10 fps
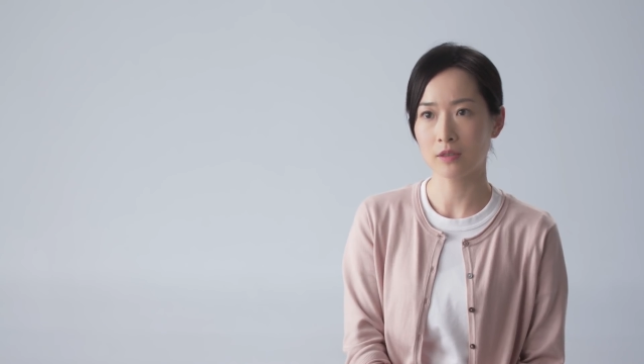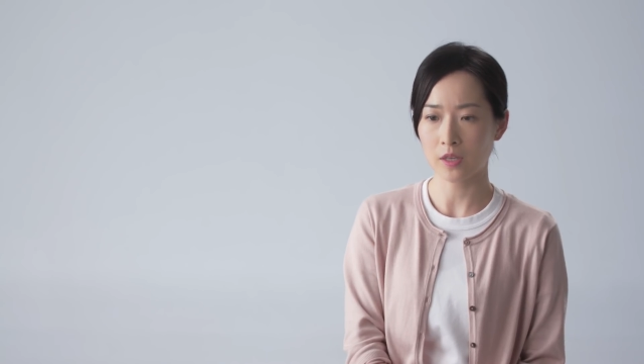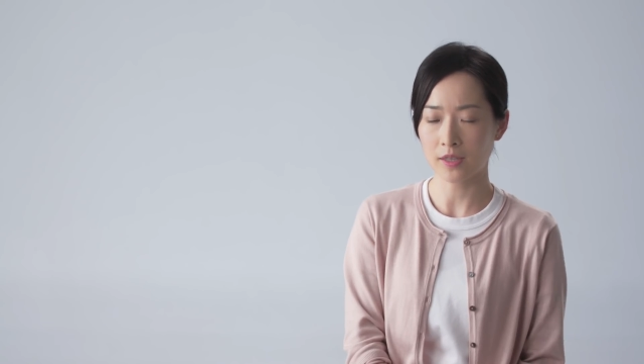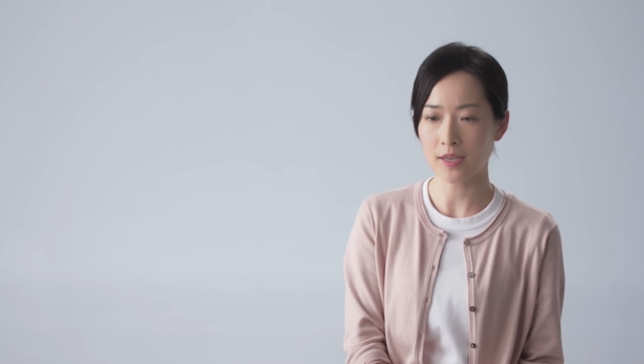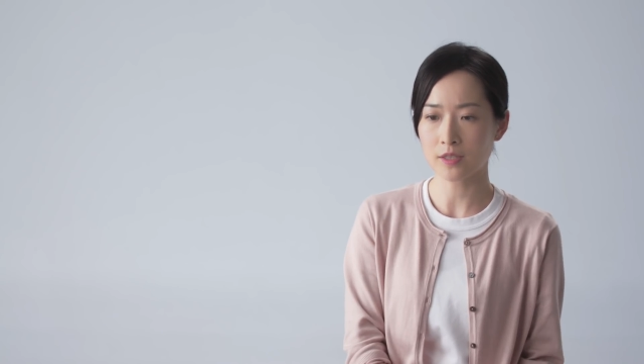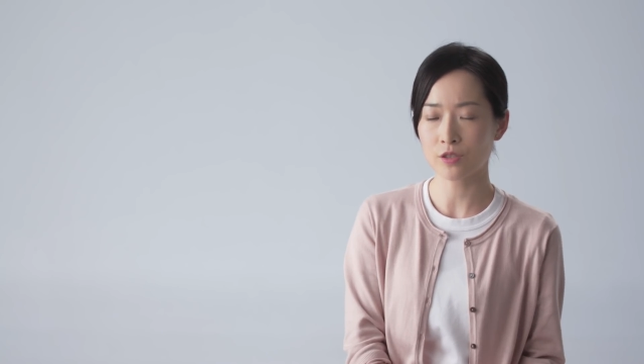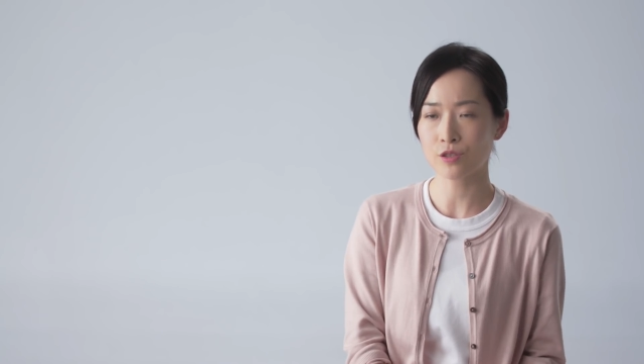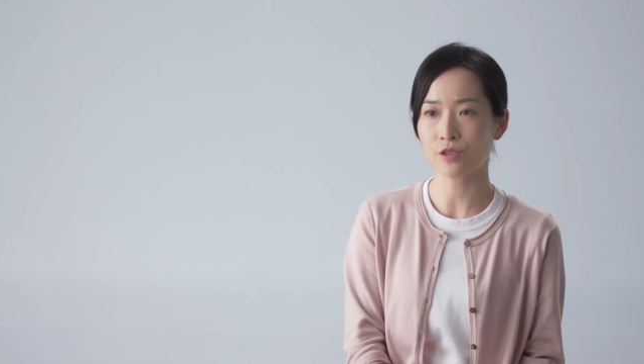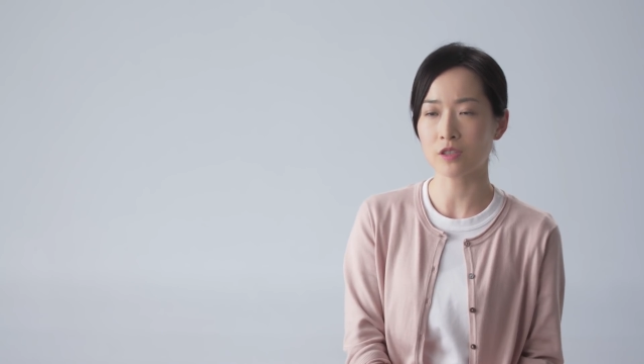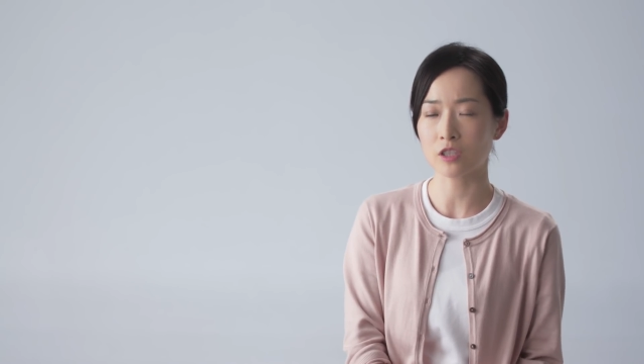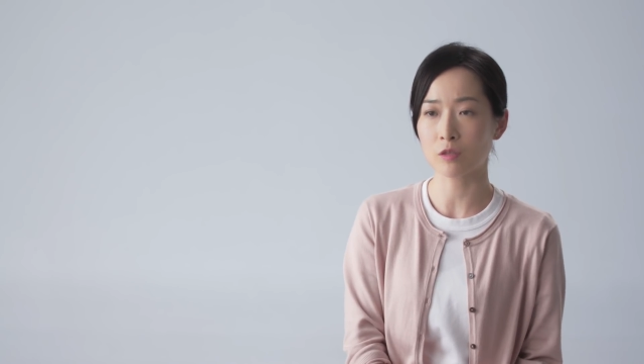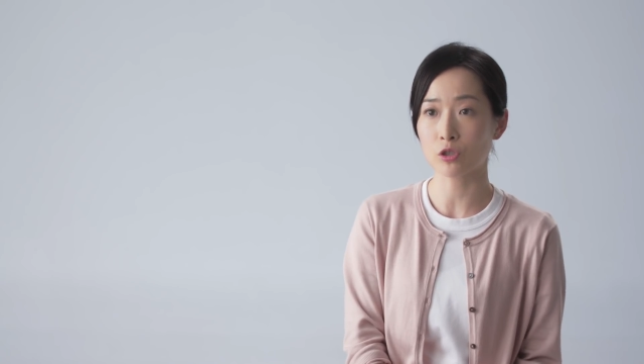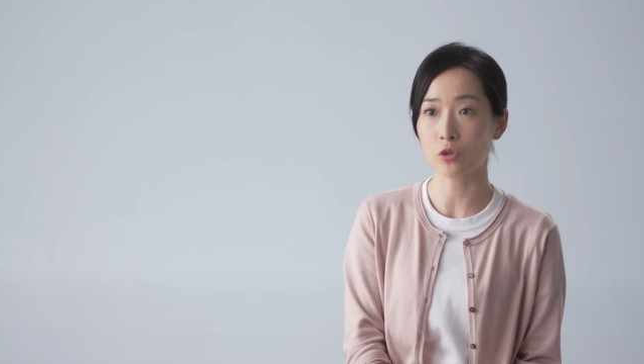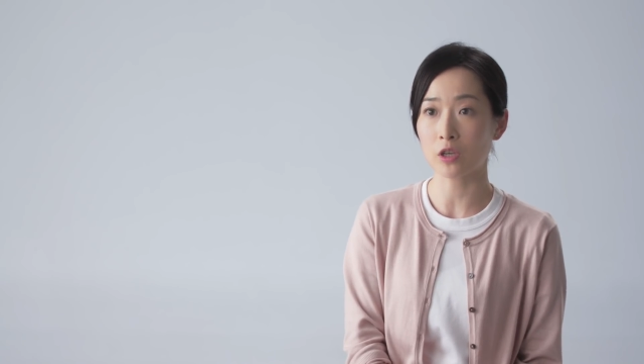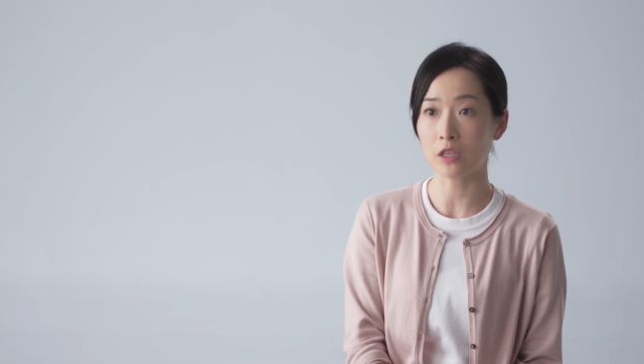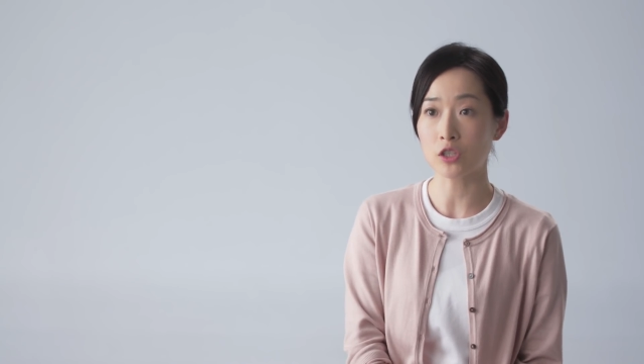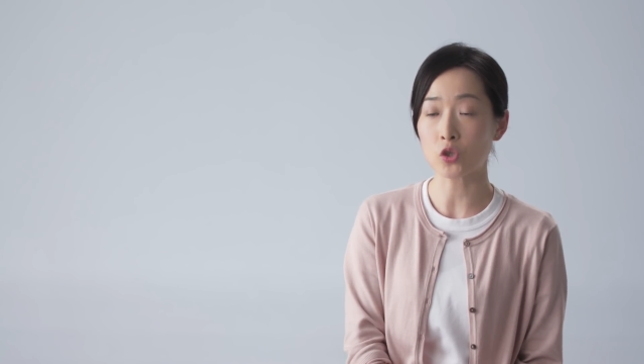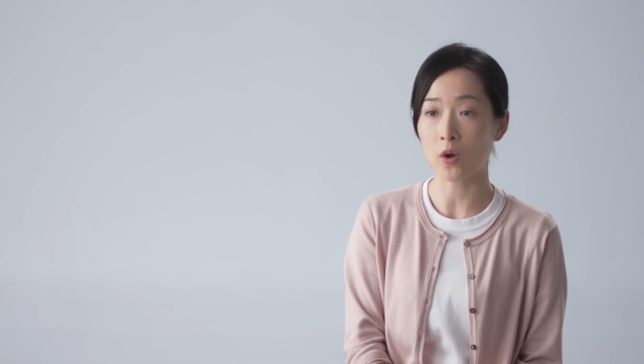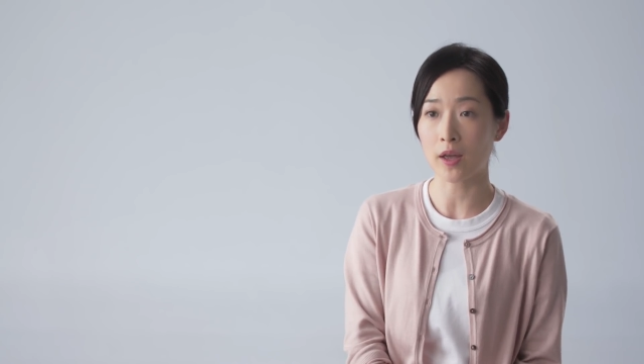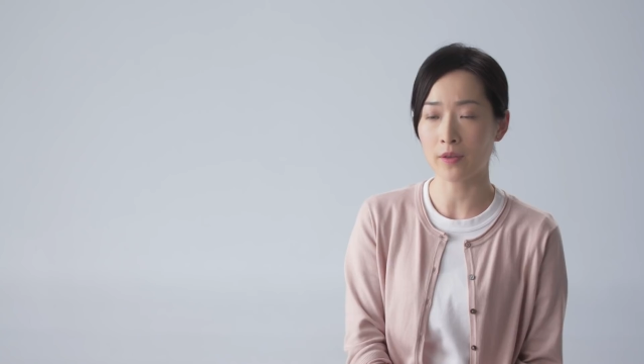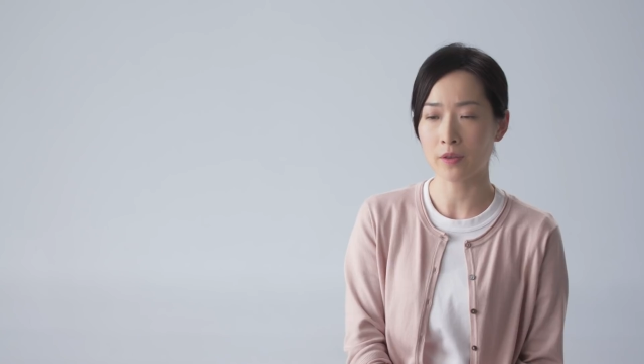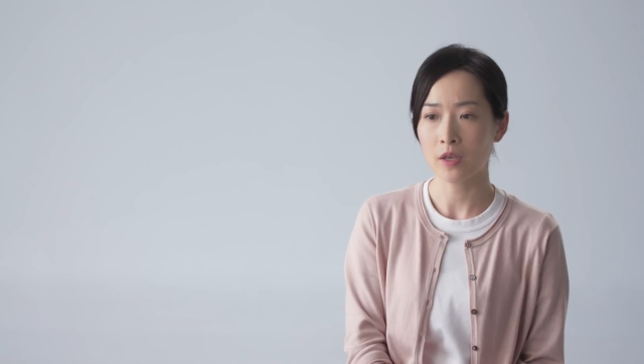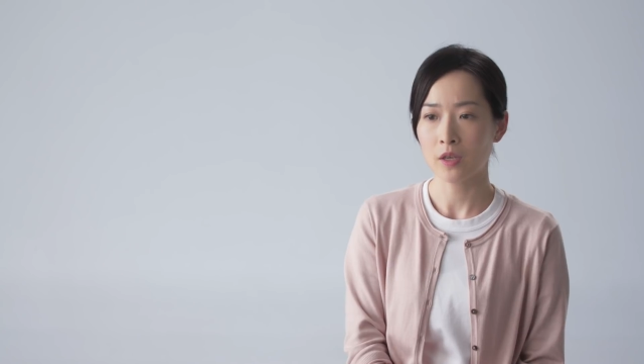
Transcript: 也担心自己是不是会遗传，